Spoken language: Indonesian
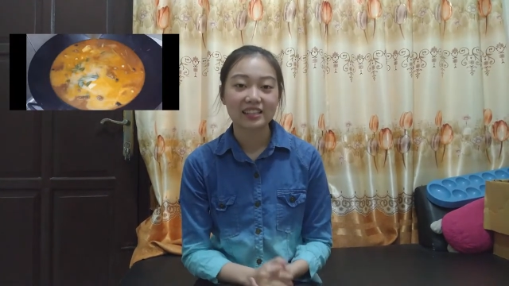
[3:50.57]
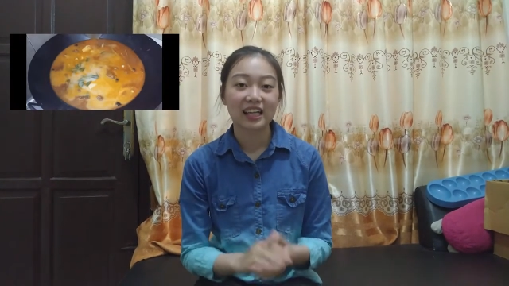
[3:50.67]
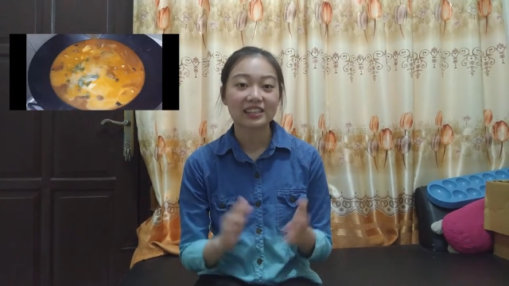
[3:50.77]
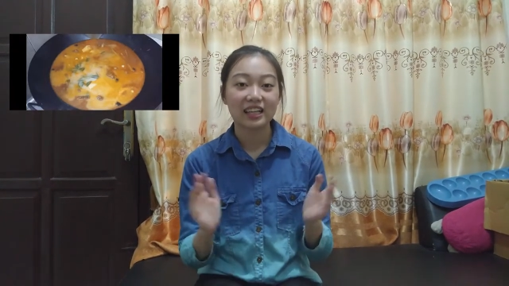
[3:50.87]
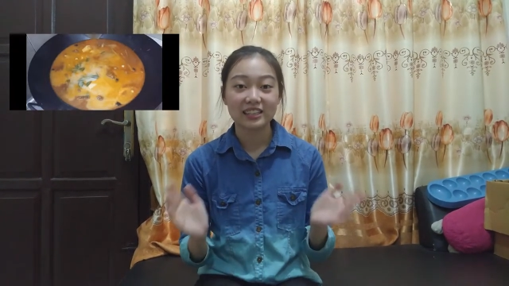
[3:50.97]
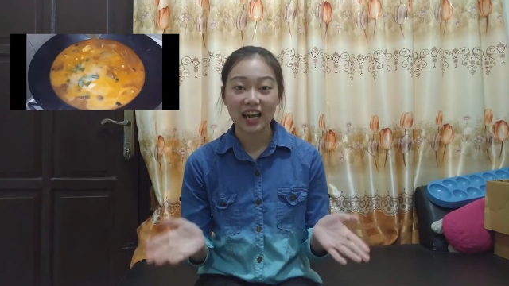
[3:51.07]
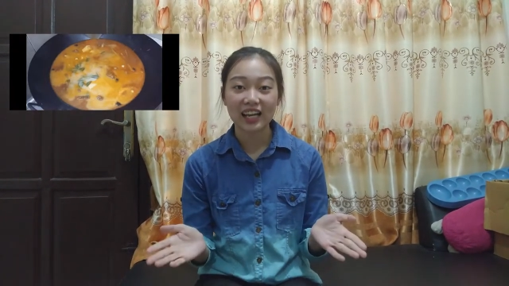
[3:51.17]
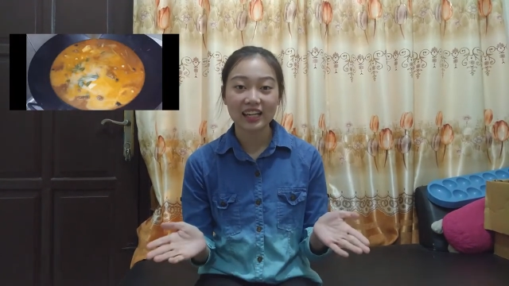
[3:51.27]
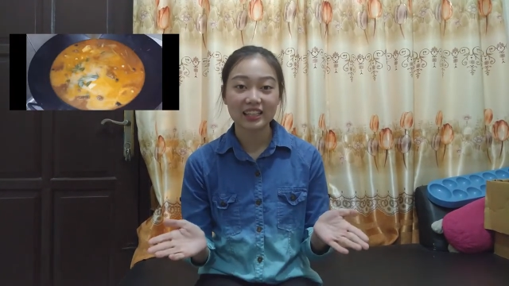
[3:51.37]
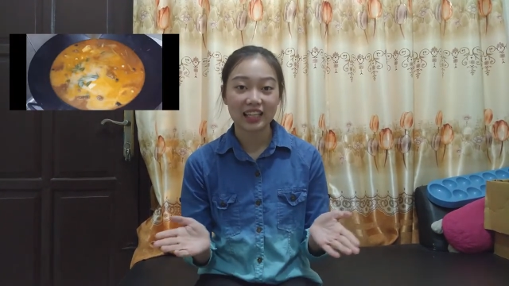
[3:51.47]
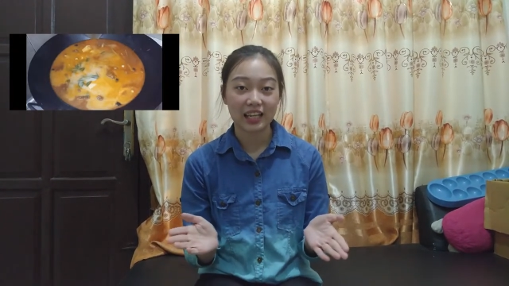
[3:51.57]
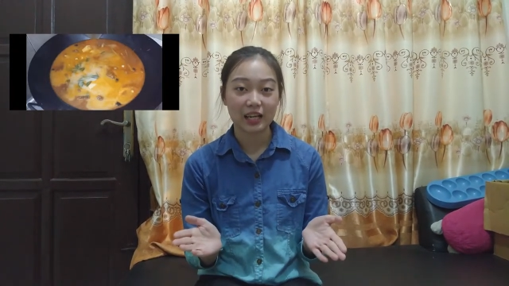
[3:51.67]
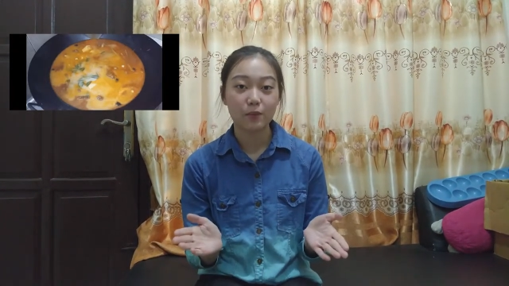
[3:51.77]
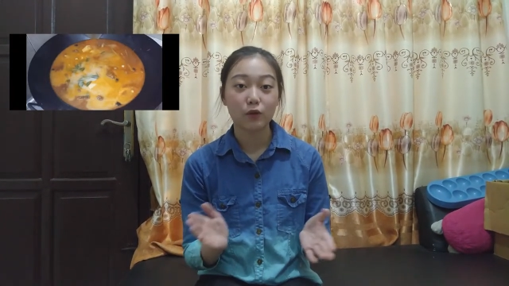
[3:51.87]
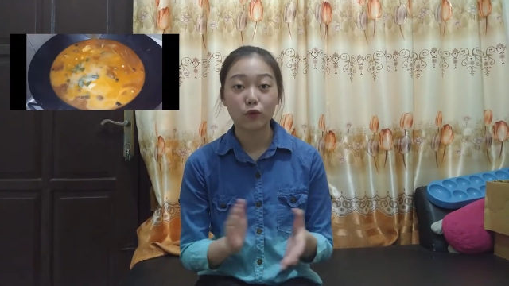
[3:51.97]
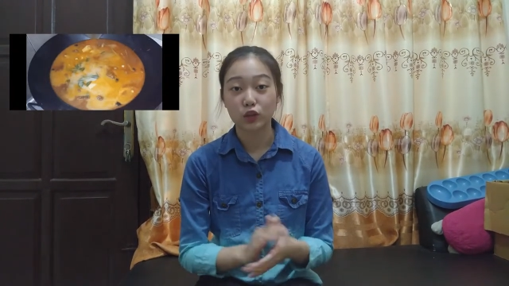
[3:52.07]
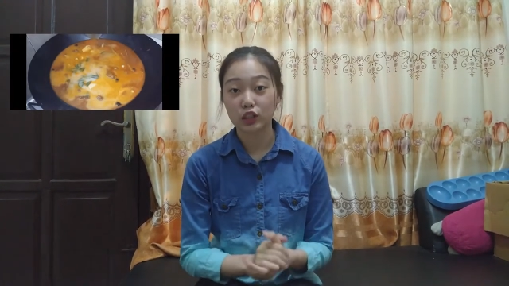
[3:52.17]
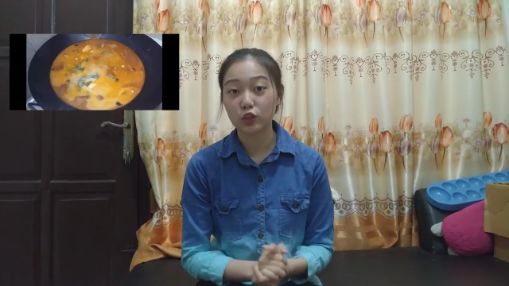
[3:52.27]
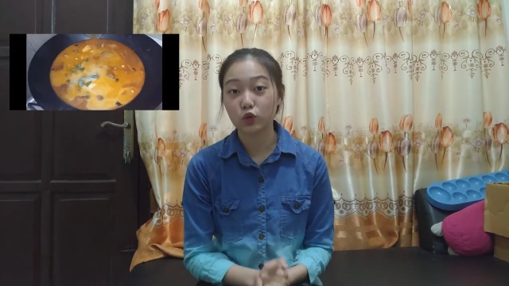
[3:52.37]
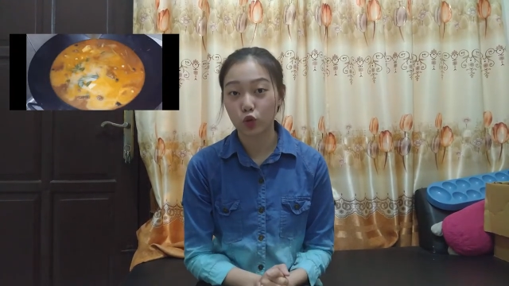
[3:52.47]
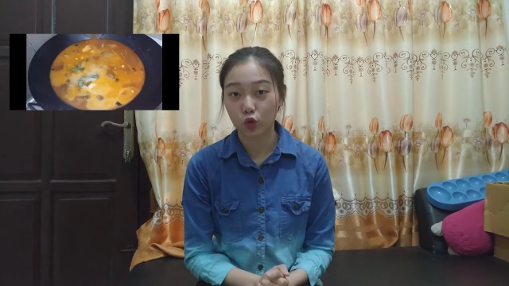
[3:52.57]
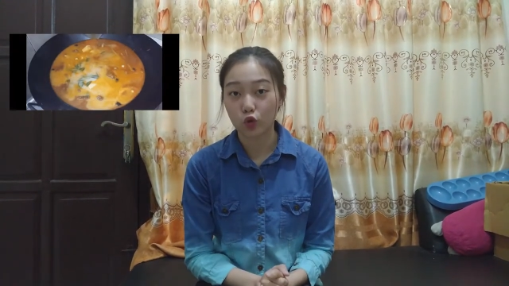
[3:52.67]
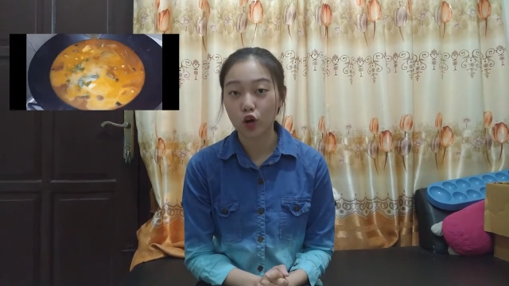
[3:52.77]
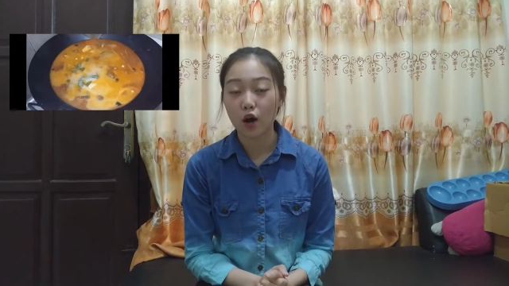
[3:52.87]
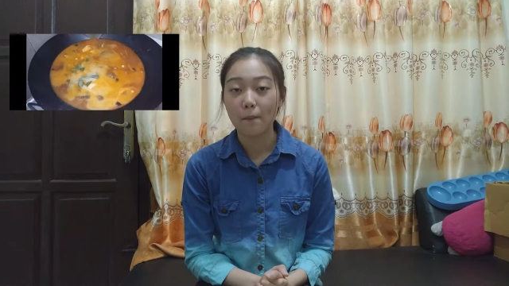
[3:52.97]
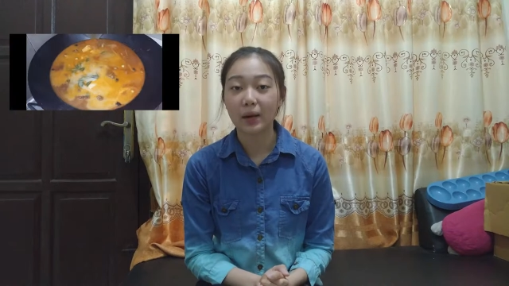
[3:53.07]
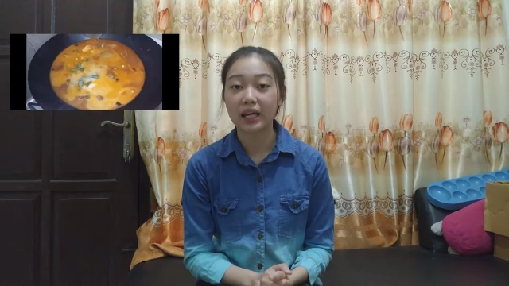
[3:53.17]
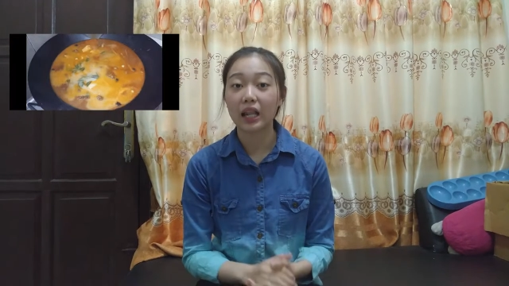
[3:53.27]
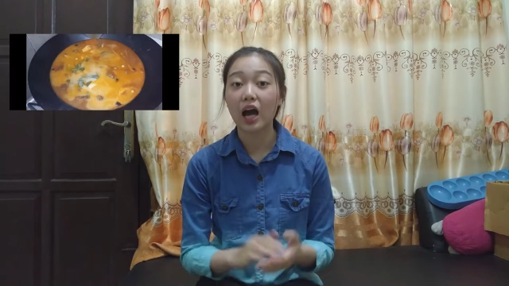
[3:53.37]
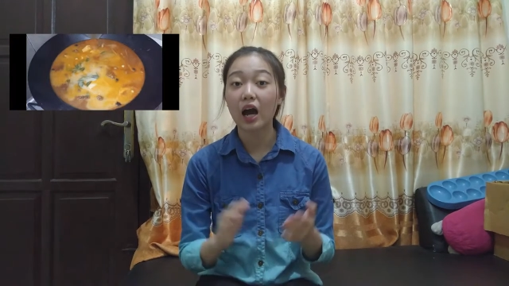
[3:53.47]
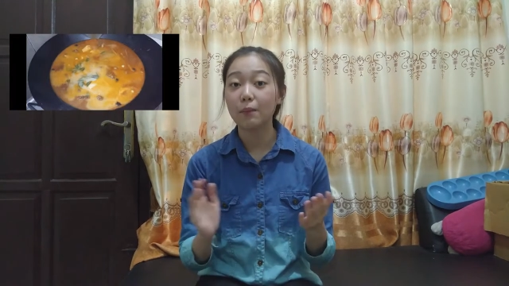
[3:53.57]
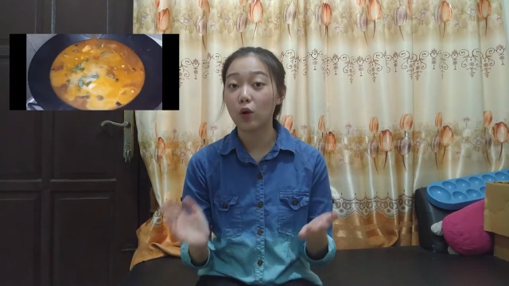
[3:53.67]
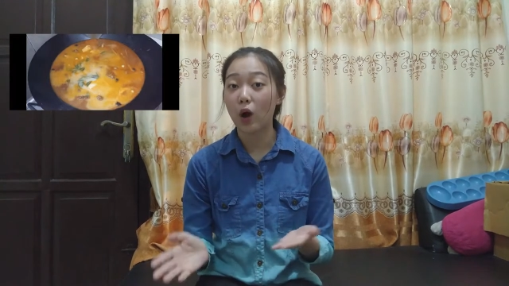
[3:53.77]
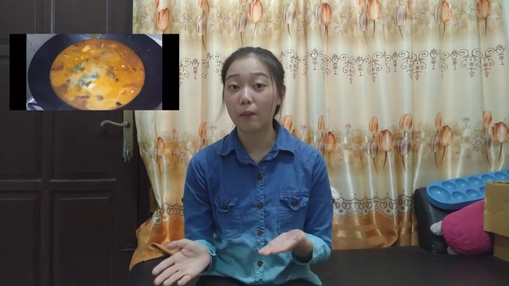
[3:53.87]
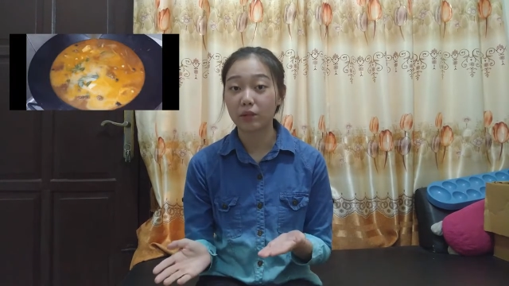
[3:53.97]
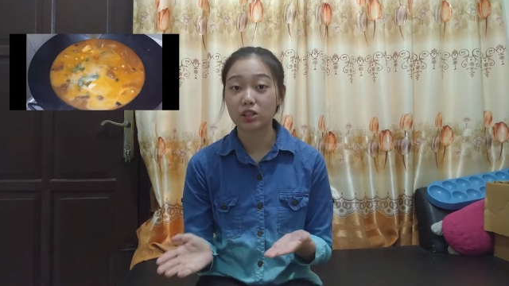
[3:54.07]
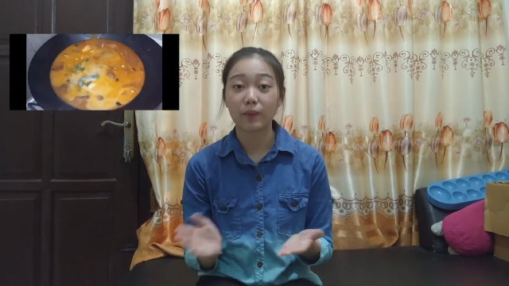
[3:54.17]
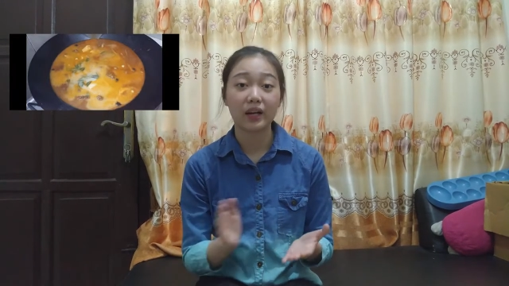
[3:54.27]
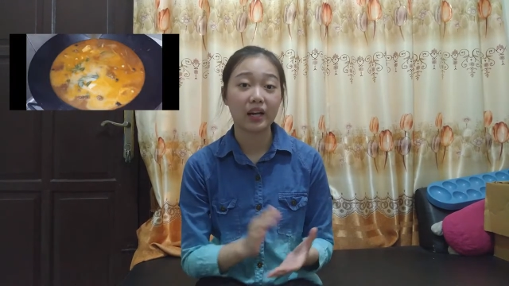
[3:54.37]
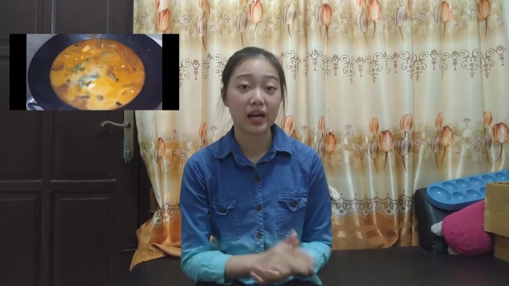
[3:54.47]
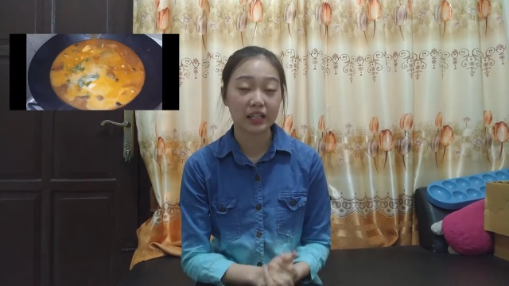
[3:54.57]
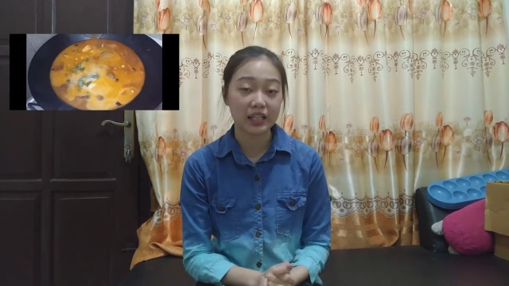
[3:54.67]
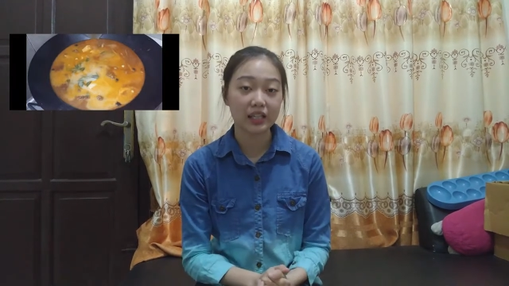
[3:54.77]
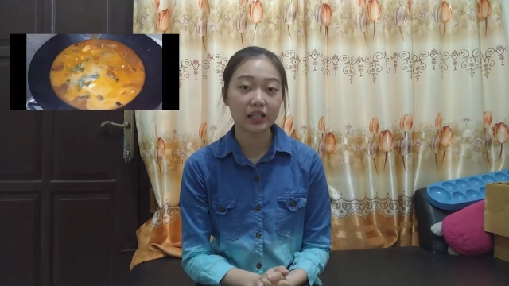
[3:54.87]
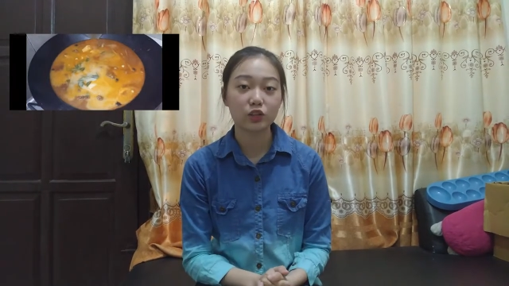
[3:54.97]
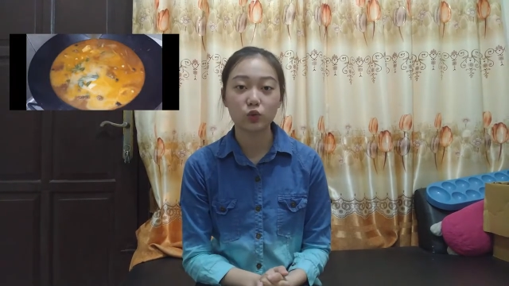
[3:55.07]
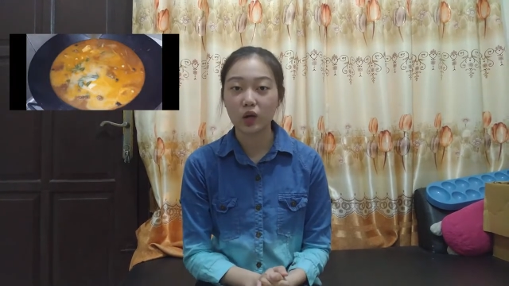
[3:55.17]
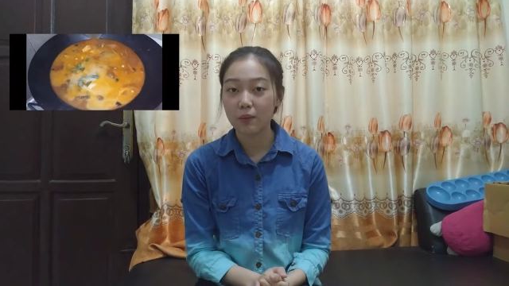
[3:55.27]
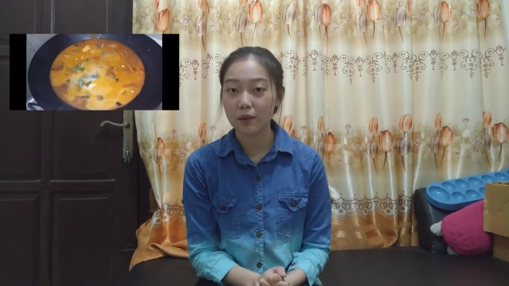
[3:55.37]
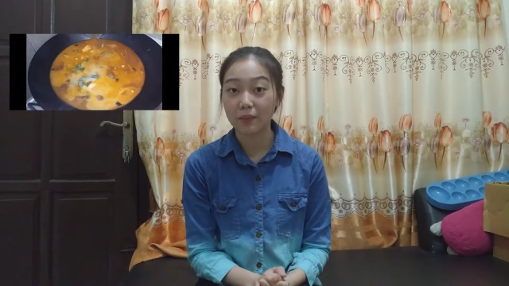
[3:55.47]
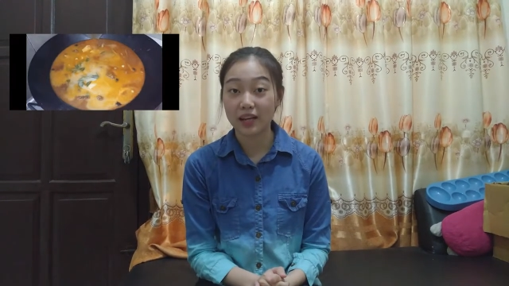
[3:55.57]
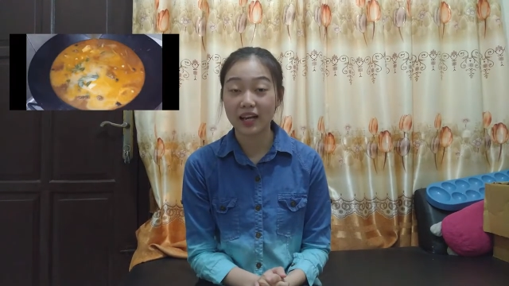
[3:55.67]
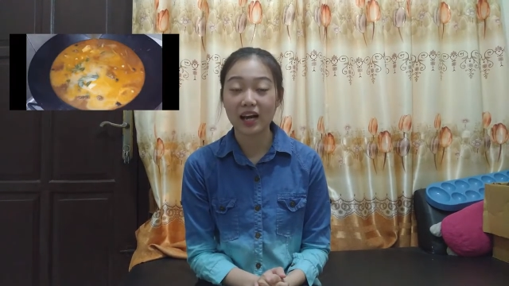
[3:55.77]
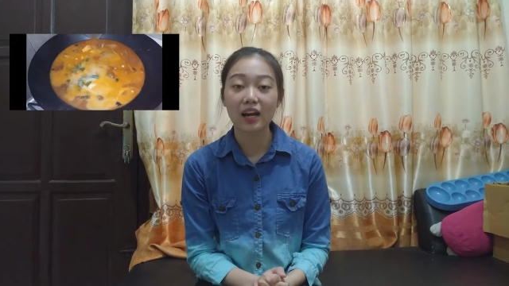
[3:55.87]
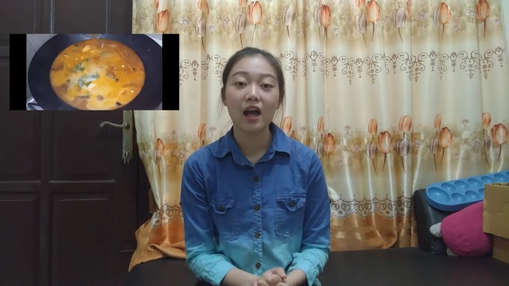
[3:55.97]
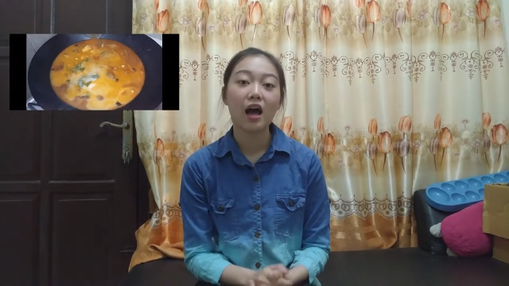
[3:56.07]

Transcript: Santan cair di sini berfungsi untuk menghilangkan bau amis pada daging dan juga memberikan